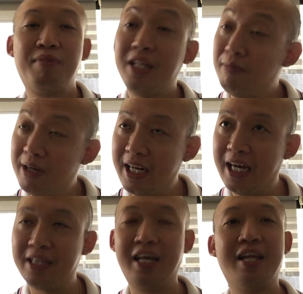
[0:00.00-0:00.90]
minima
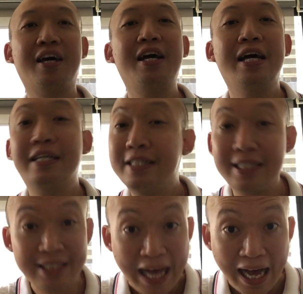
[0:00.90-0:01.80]
natin,
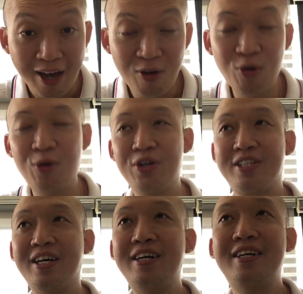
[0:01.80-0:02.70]

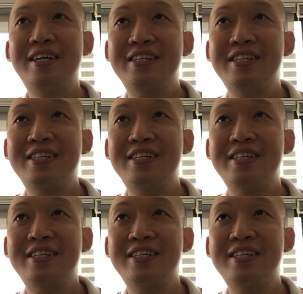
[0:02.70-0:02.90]
natakot, ah,